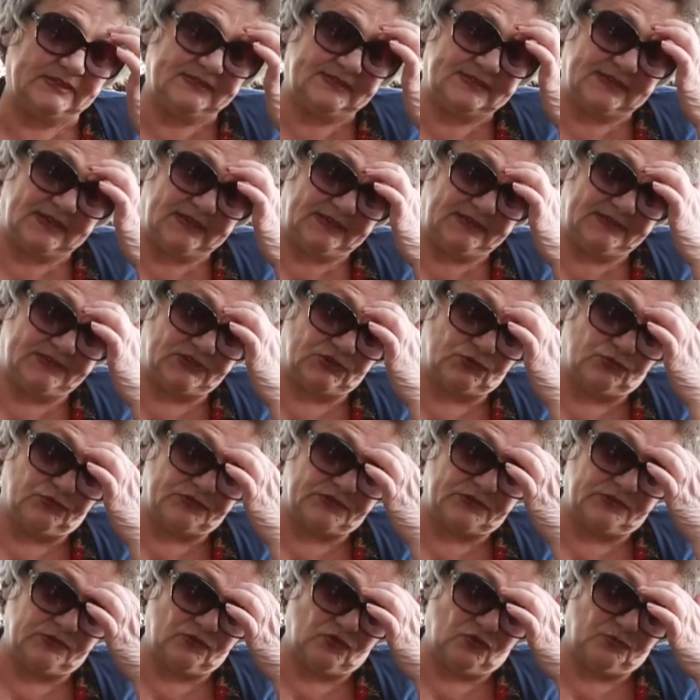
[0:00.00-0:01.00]
за
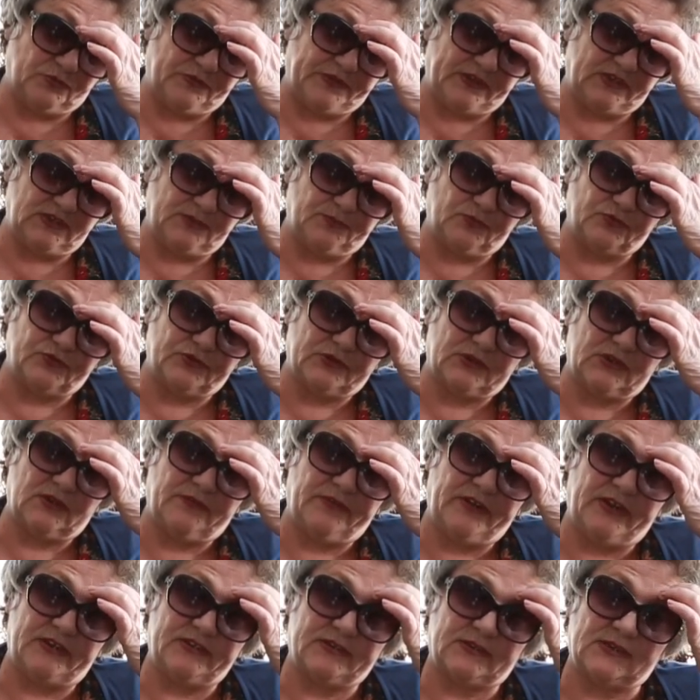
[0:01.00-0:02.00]
искусственную обувь я не буду
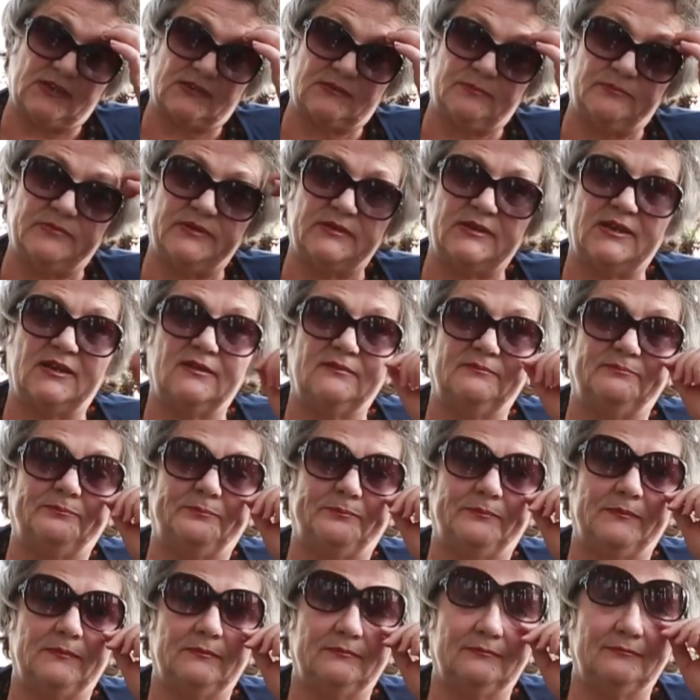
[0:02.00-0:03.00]
говорить, как бы я
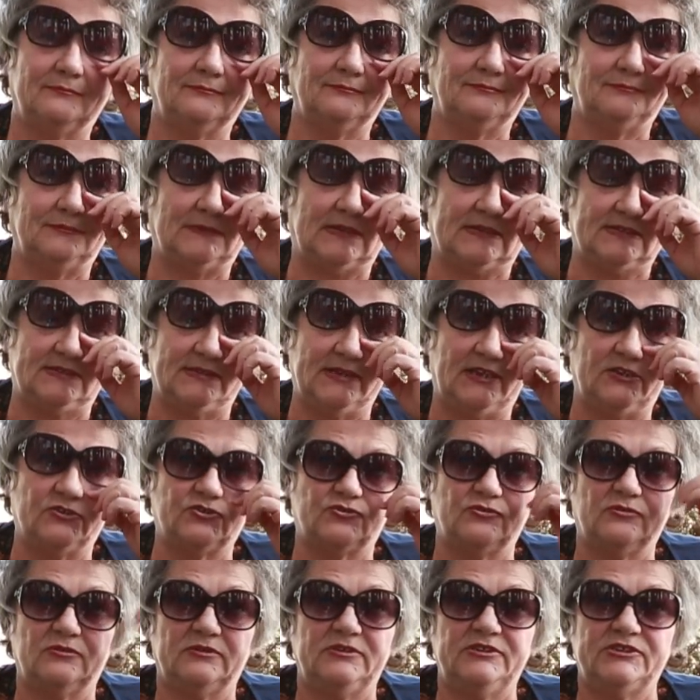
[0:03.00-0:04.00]
зная,
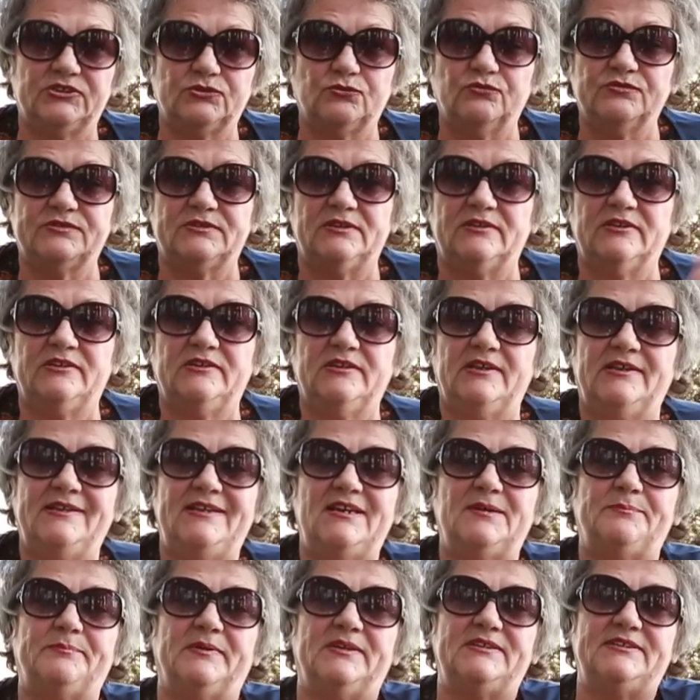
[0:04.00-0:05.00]
что искусственно
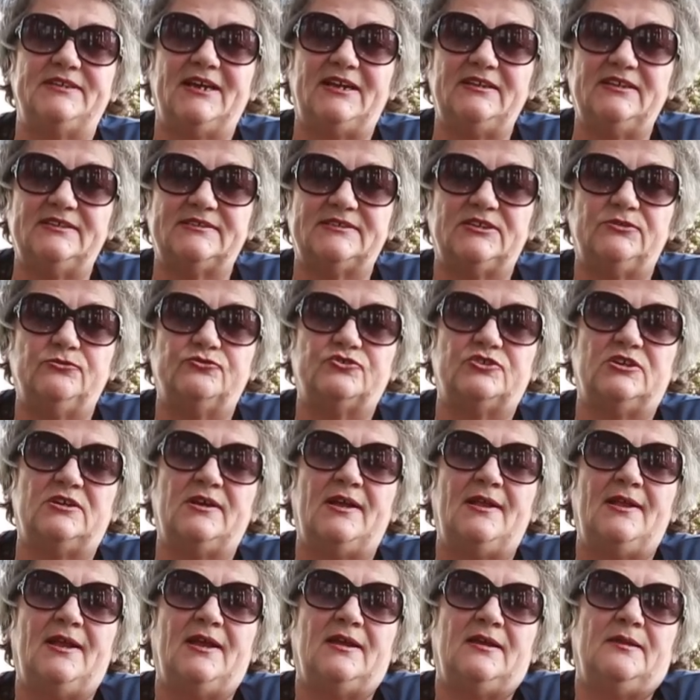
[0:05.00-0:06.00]
не потянется, нужно
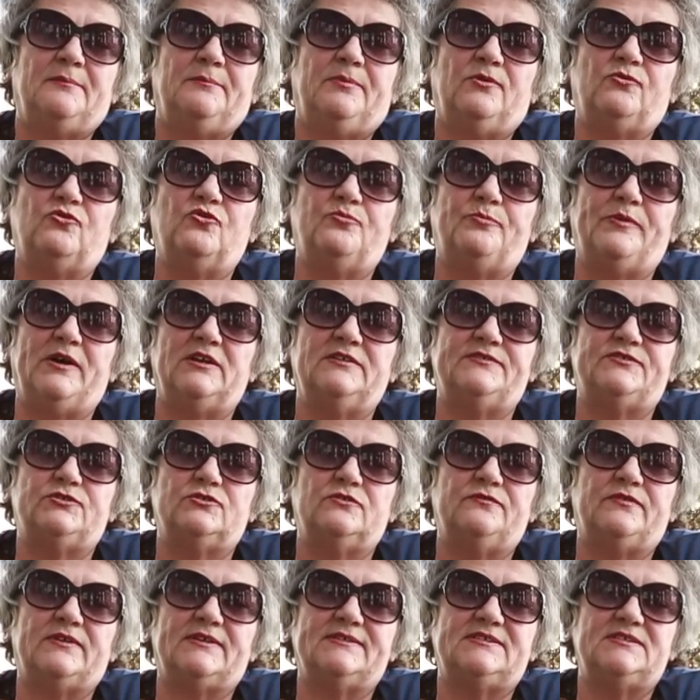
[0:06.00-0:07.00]
покупать
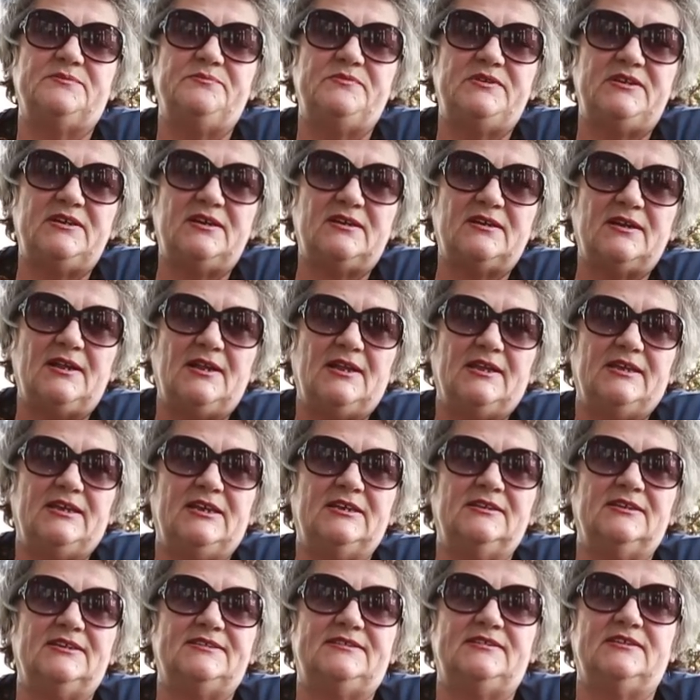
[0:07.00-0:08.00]
все в размер
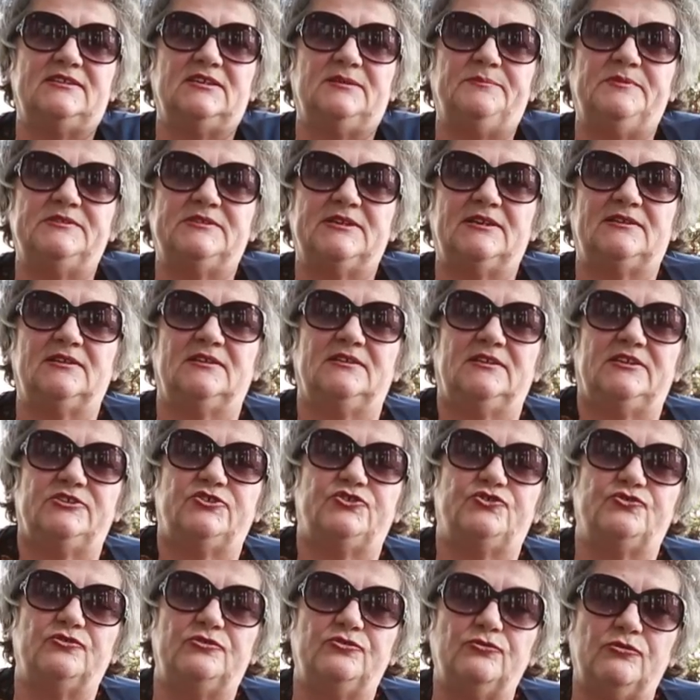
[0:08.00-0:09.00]
и носить обязательно да, с
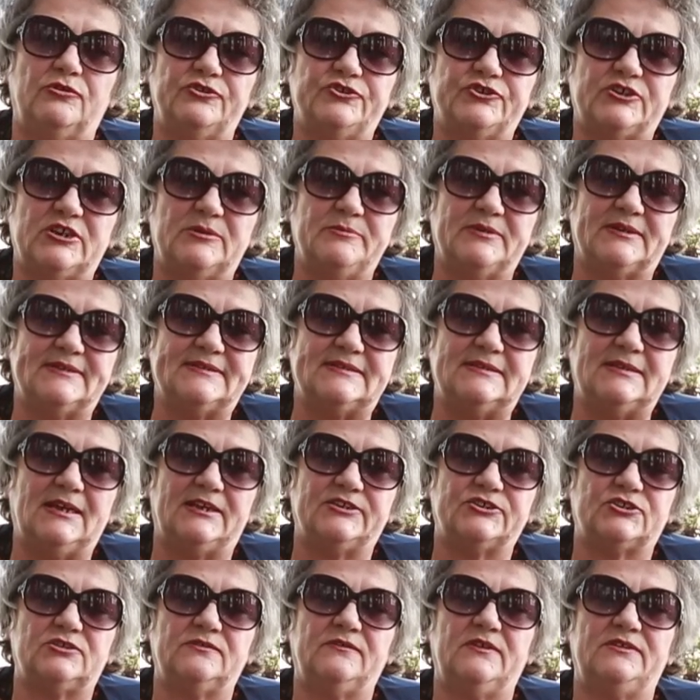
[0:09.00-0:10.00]
чулочком
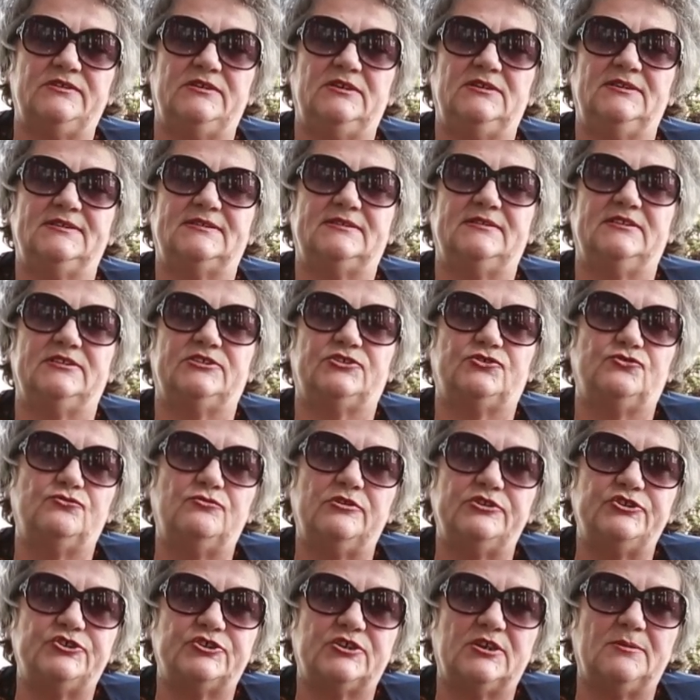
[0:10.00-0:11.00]
разнашивать или с
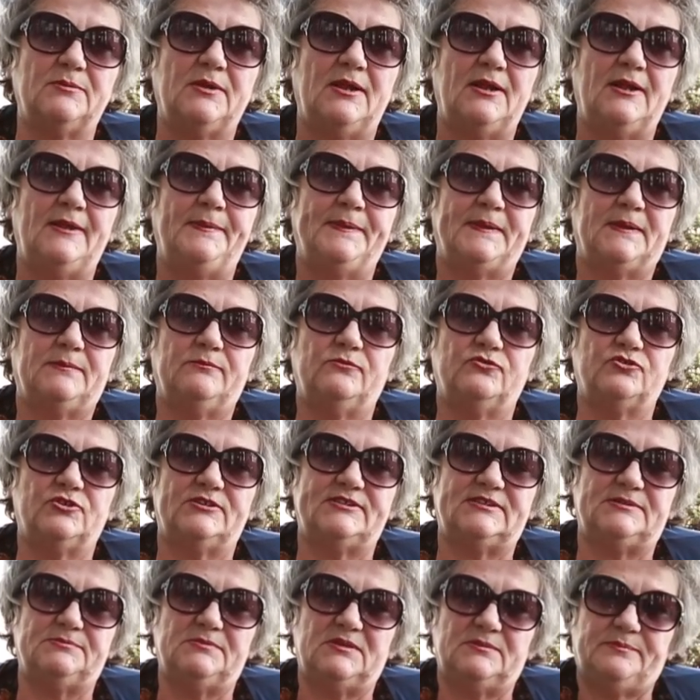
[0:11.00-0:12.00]
носочком, потому что
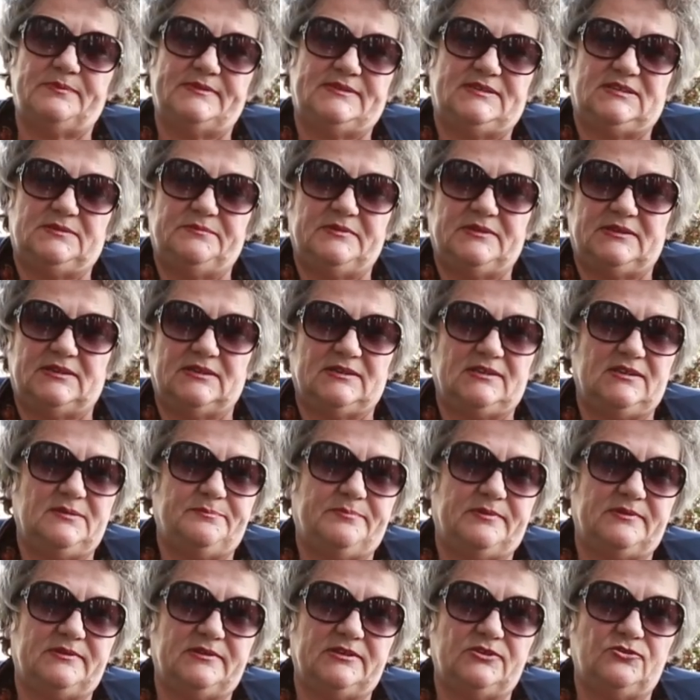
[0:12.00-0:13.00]
сама по себе так не
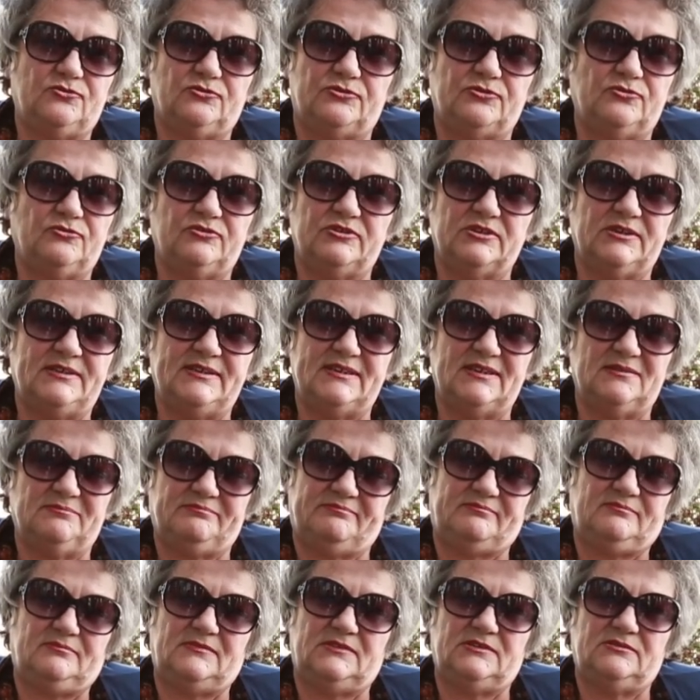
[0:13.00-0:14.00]
подойдет. Но не, не,
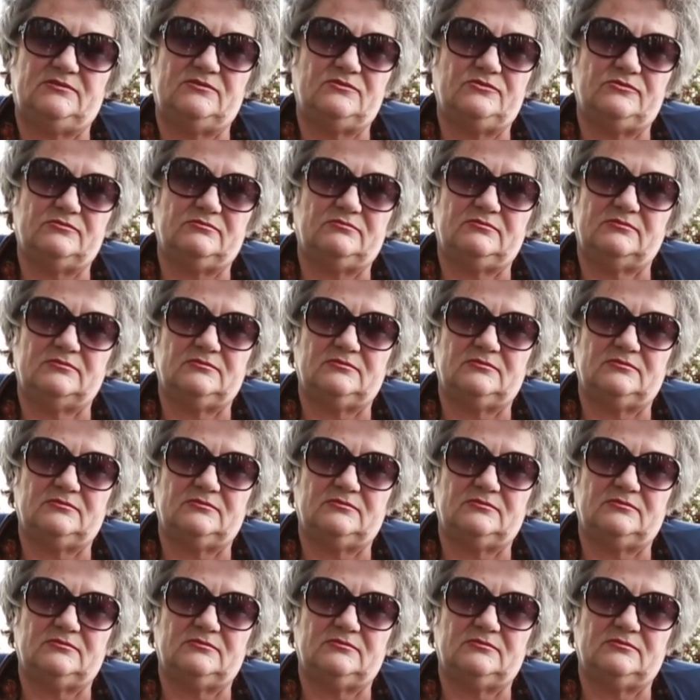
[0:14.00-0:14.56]
ну,